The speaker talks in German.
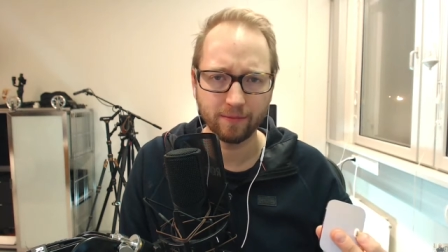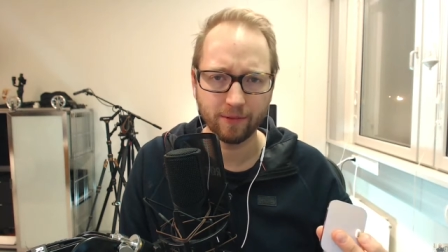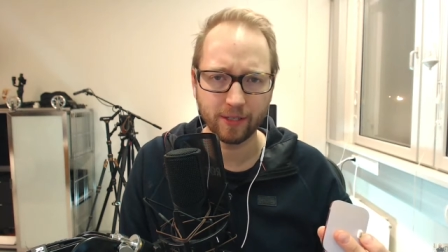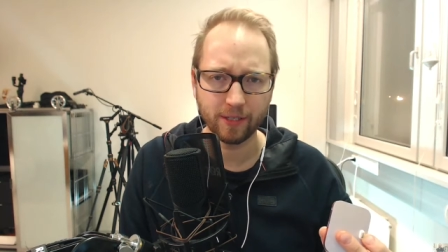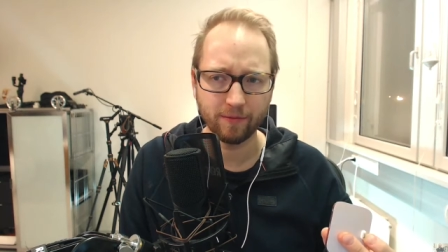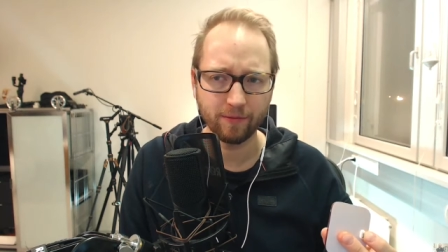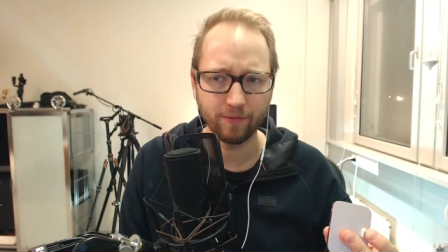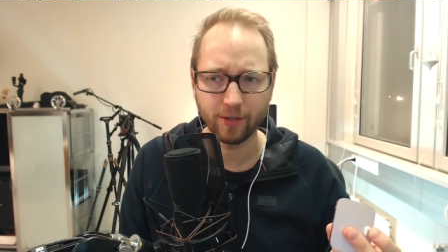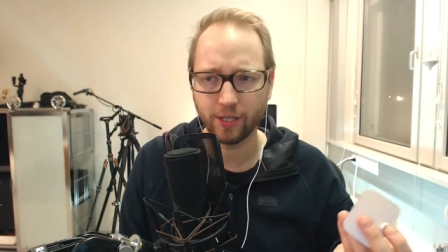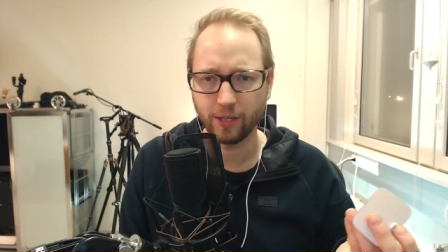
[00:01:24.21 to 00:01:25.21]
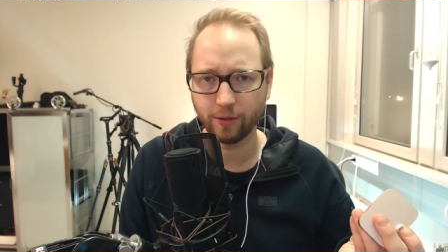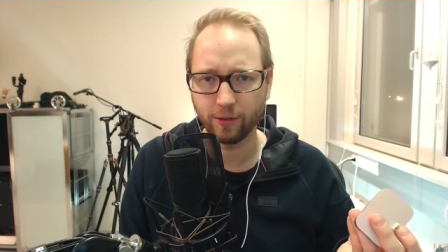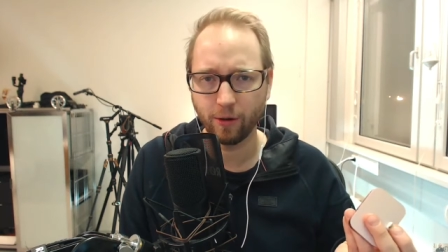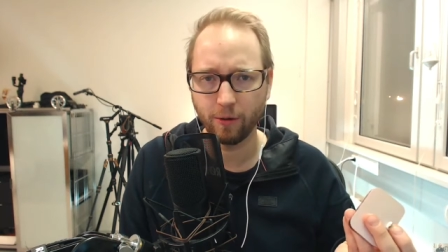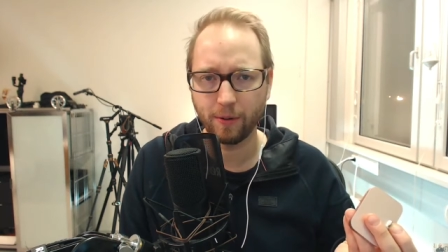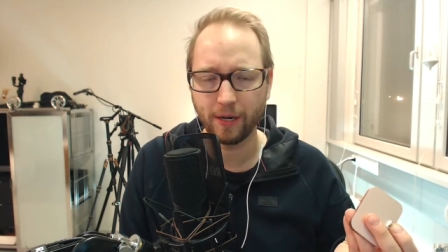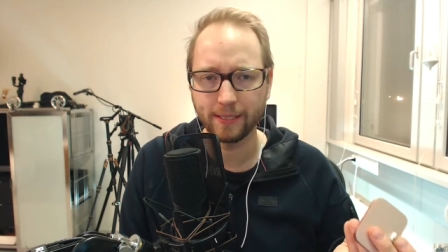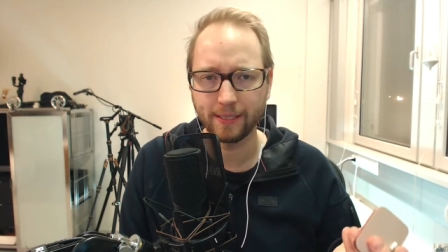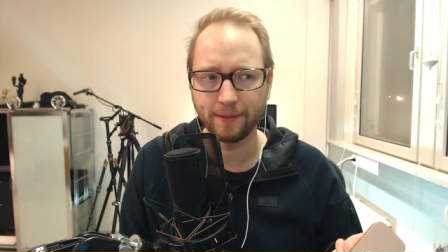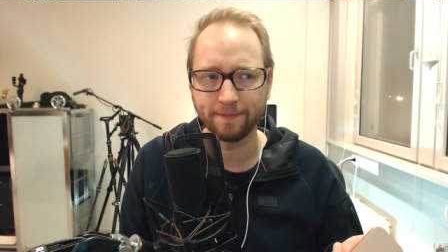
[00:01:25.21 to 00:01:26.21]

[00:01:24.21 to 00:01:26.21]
ich weiß nicht, sind wahrscheinlich auch die Europreise dann.